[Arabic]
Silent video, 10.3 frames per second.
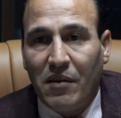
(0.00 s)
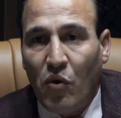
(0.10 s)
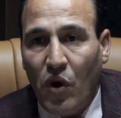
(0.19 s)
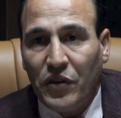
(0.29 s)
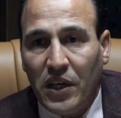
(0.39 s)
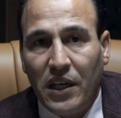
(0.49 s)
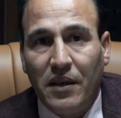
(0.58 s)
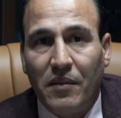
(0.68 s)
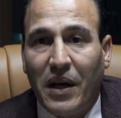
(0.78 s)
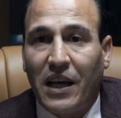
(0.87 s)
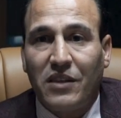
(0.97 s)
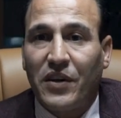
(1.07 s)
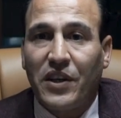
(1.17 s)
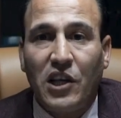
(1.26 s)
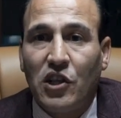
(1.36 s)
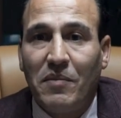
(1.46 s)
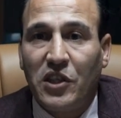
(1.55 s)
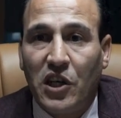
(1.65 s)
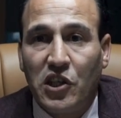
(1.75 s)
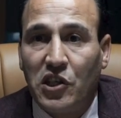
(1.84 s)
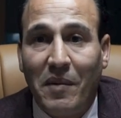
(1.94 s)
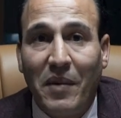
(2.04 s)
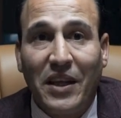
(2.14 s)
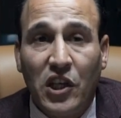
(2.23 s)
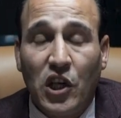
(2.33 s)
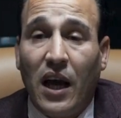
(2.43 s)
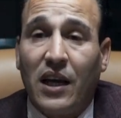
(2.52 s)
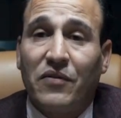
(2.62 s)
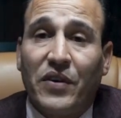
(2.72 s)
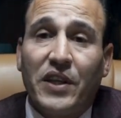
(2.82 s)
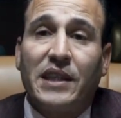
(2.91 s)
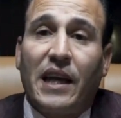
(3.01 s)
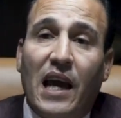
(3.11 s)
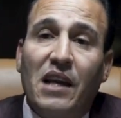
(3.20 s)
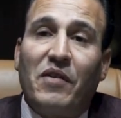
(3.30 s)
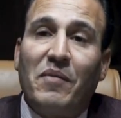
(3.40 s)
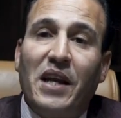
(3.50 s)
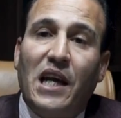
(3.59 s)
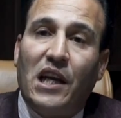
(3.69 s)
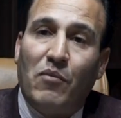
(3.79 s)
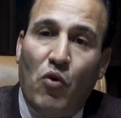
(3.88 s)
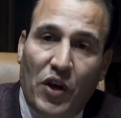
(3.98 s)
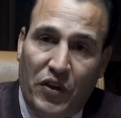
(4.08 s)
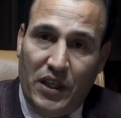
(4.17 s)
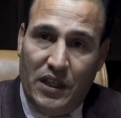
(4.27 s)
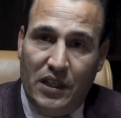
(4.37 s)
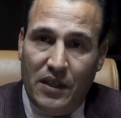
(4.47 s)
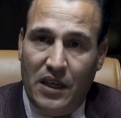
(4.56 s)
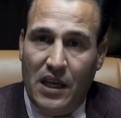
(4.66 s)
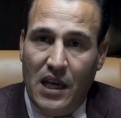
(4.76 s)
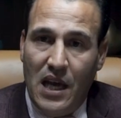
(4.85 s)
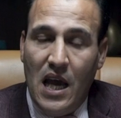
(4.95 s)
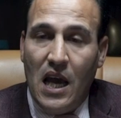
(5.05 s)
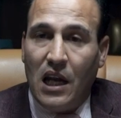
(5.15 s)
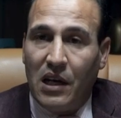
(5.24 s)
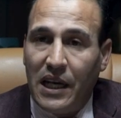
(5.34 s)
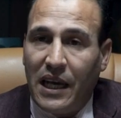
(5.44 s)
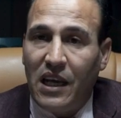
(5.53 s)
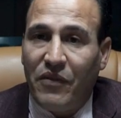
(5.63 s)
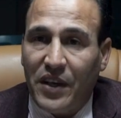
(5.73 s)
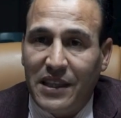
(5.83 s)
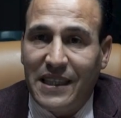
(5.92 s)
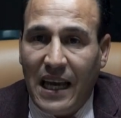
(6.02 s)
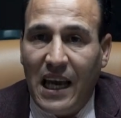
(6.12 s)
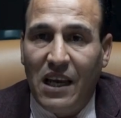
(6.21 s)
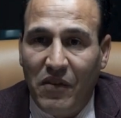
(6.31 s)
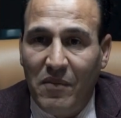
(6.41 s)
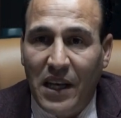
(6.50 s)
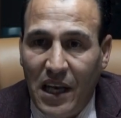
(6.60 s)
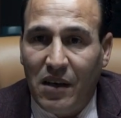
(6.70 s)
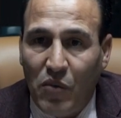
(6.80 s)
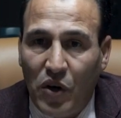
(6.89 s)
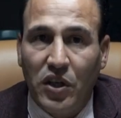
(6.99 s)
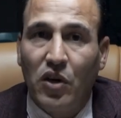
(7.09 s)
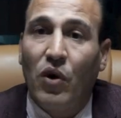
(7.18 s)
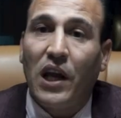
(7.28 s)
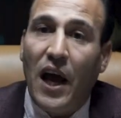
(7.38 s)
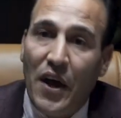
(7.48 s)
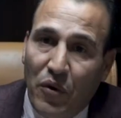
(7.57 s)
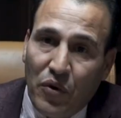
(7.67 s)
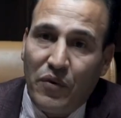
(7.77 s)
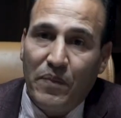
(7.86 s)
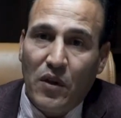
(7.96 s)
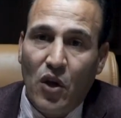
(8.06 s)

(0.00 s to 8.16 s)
على المواطنين ما كتفرضهاش المجالس الجماعيه ما عندهاش الحق تفرض التكاليف الماليه على المواطنين اللي كيفرض التكاليف الماليه على المواطنين هو القانون